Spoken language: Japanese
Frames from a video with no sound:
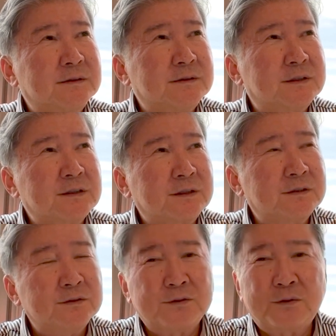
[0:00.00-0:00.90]
政策
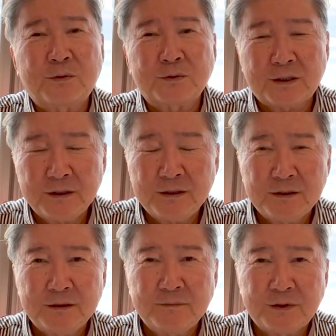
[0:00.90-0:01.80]
金融公庫とか
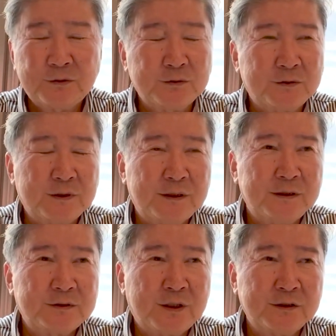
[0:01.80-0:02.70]
ね、まあ、そういうの
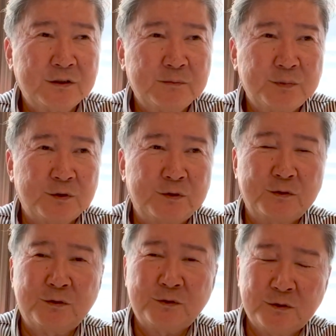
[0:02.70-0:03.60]
で、スタートアップの費
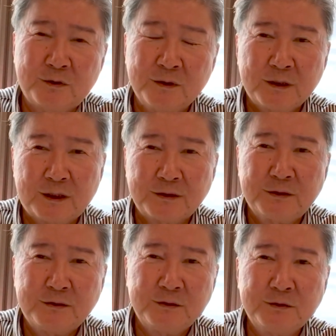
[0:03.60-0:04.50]
用を貸し
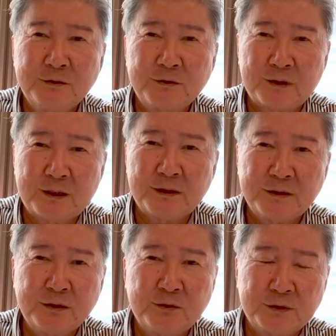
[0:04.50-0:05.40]
てくれる人のが
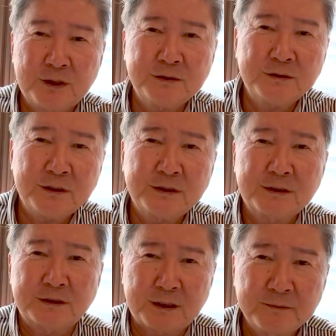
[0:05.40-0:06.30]
結構手厚くなってき
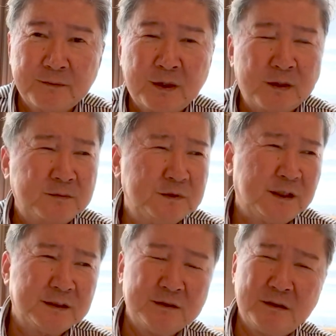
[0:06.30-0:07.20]
たじゃん。
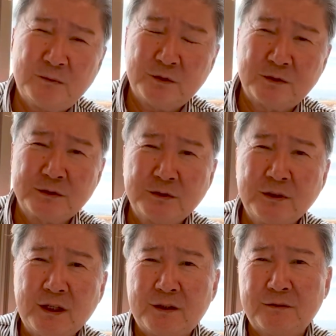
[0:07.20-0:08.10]
昔はもう
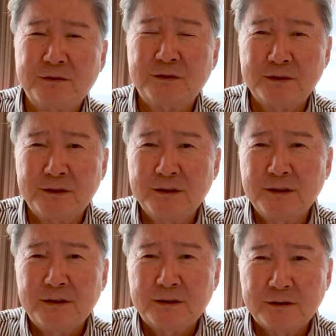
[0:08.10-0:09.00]
クソだよ、本当に。
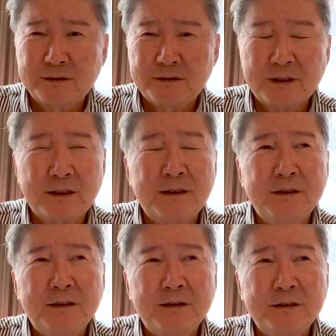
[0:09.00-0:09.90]
うん、だか
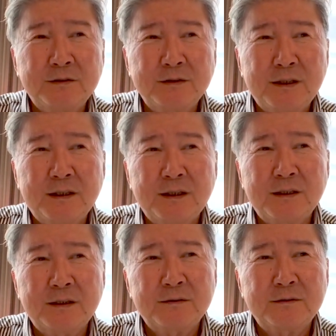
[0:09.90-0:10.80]
ら、よく
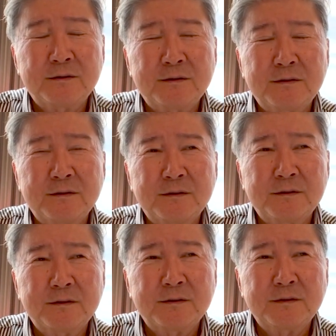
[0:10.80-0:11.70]
ね、あ
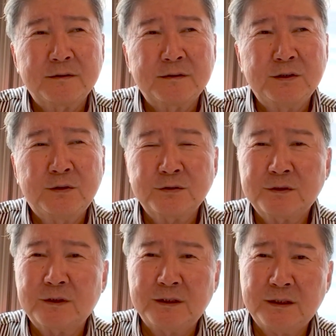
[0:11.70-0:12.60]
の、銀行っ
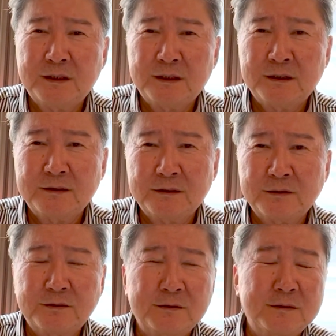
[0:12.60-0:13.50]
ちうはね、あ
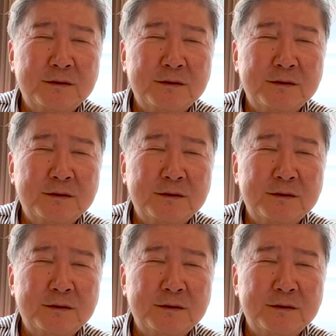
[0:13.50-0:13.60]
の、